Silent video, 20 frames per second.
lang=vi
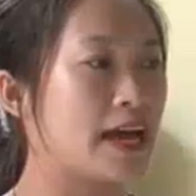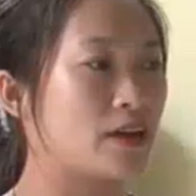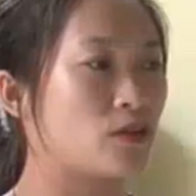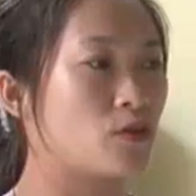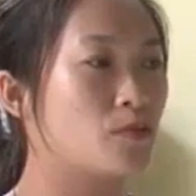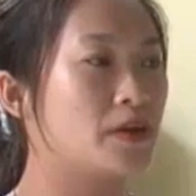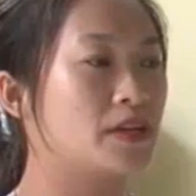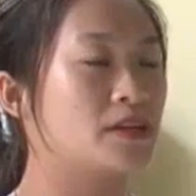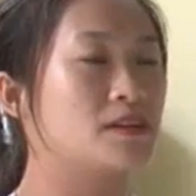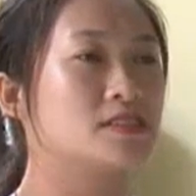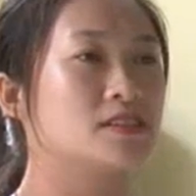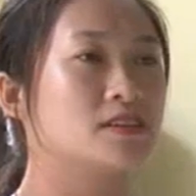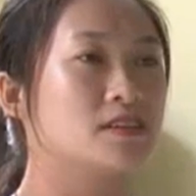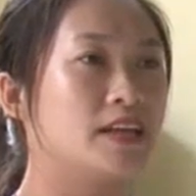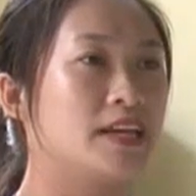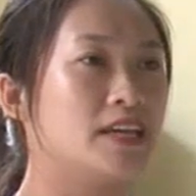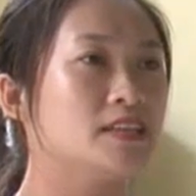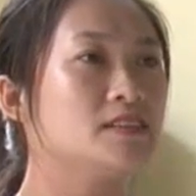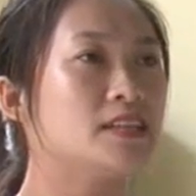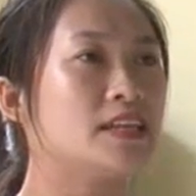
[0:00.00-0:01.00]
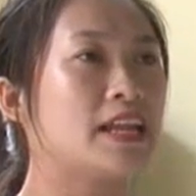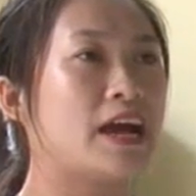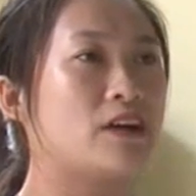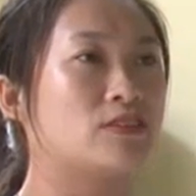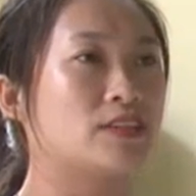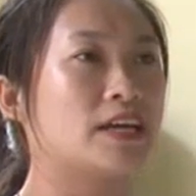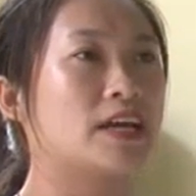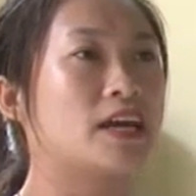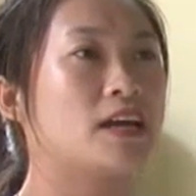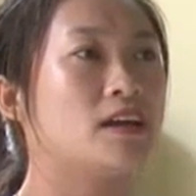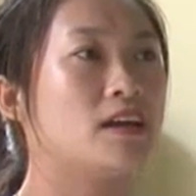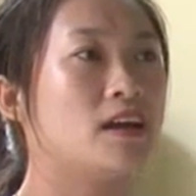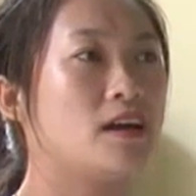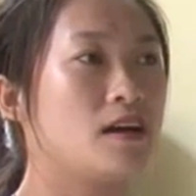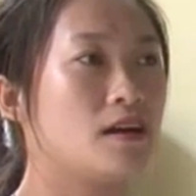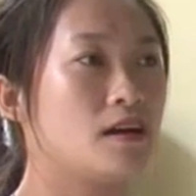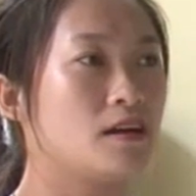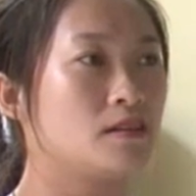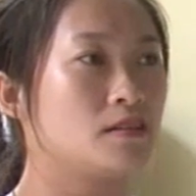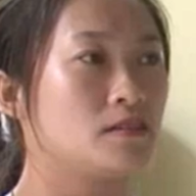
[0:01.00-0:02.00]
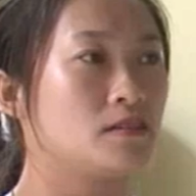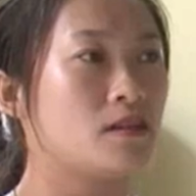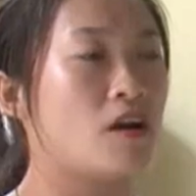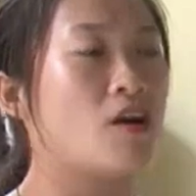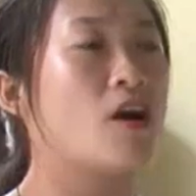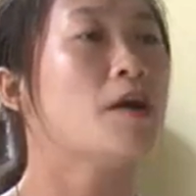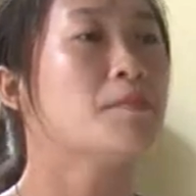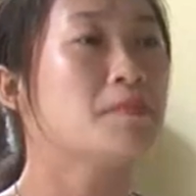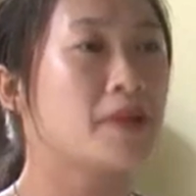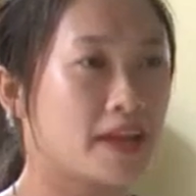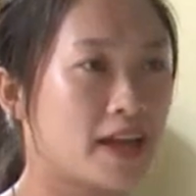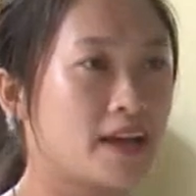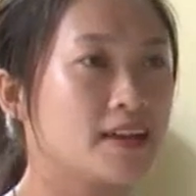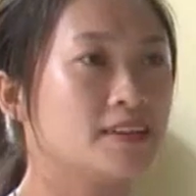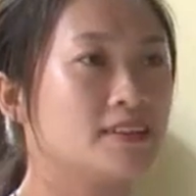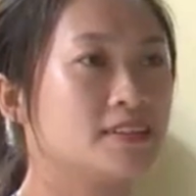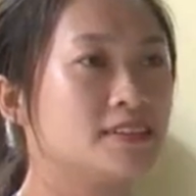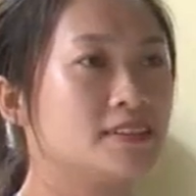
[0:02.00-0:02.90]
thải của mình được xử lý như thế nào tại cái ờ, lò hấp này ạ?